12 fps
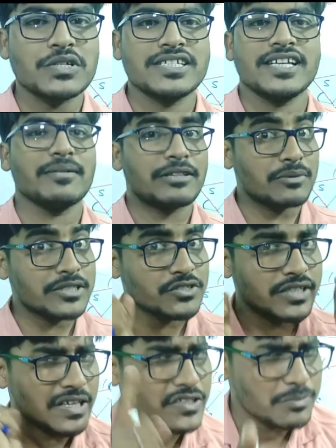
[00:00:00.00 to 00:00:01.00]
শেষ করছি এবার
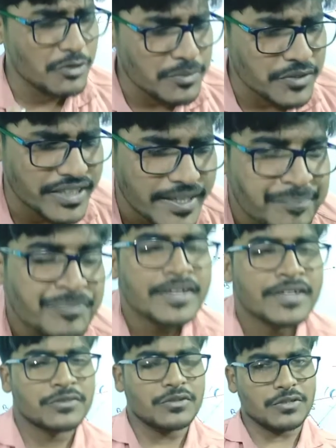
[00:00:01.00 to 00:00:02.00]
তোমাদের সঙ্গে দেখা হচ্ছে পরবর্তীতে
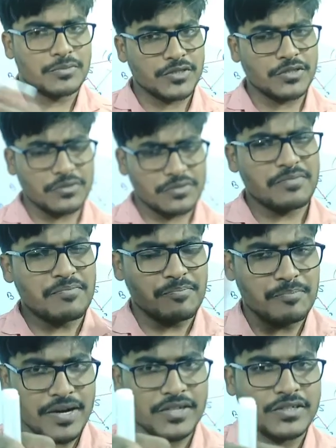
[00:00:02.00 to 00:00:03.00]
তো তোমরা তো
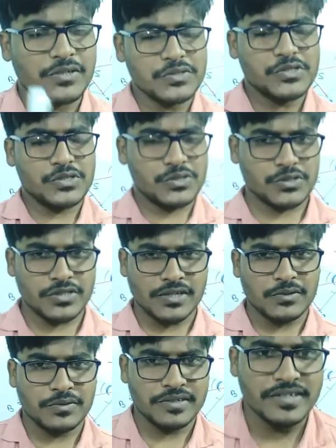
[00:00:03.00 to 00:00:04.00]
ভালো থাকো সুস্থ
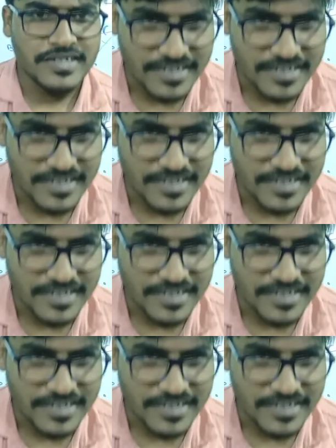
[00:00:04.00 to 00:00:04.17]
থাকো